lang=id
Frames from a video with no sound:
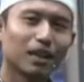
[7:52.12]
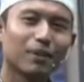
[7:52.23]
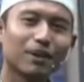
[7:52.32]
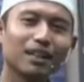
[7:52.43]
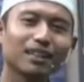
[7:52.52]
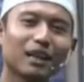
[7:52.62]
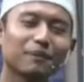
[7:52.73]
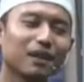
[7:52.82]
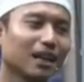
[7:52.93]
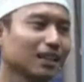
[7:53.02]
Bagaimana dengan
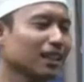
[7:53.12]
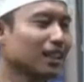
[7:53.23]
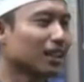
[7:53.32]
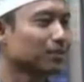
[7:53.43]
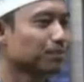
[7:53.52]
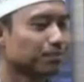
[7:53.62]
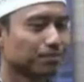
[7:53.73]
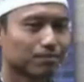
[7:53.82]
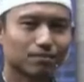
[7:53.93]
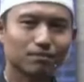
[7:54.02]
tahap yang ketiga?
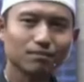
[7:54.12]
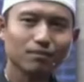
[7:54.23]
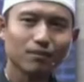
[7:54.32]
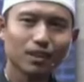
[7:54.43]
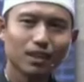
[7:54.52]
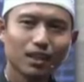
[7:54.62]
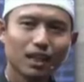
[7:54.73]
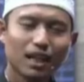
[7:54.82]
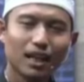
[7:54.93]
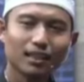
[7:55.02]

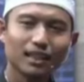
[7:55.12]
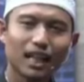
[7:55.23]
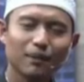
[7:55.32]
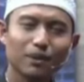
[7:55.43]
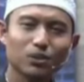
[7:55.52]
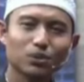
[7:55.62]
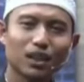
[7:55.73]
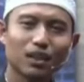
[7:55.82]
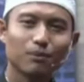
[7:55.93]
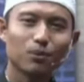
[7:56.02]
Alat tahap yang
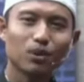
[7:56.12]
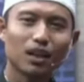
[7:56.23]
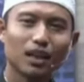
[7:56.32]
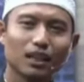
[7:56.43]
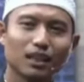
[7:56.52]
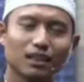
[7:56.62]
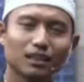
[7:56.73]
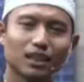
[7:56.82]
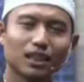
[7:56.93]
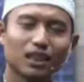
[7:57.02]
sudah mulai
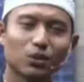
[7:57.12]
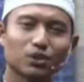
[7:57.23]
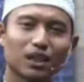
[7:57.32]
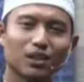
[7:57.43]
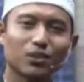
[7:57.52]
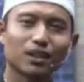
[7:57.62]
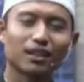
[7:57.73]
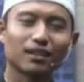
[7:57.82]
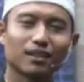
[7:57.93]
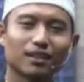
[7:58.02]
terjadi kerusakan
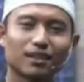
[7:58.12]
organ.